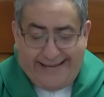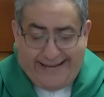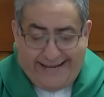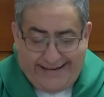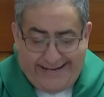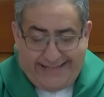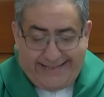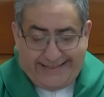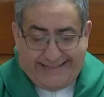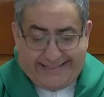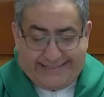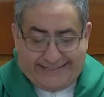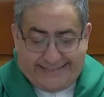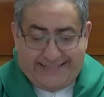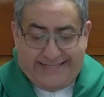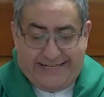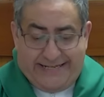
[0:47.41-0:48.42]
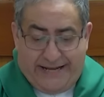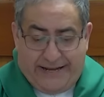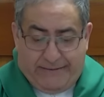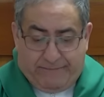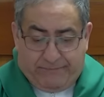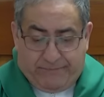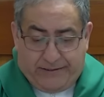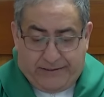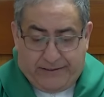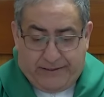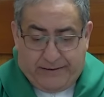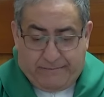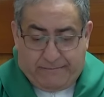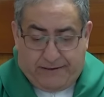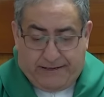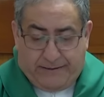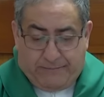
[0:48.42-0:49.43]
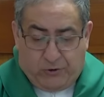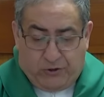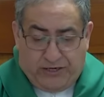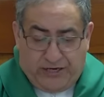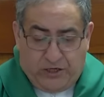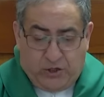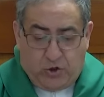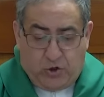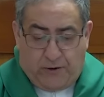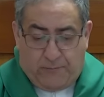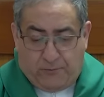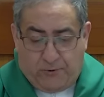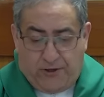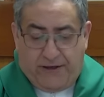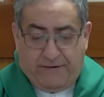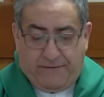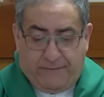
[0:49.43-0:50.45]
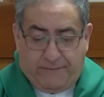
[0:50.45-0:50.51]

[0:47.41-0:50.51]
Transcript: Él decía para ponerlo a prueba,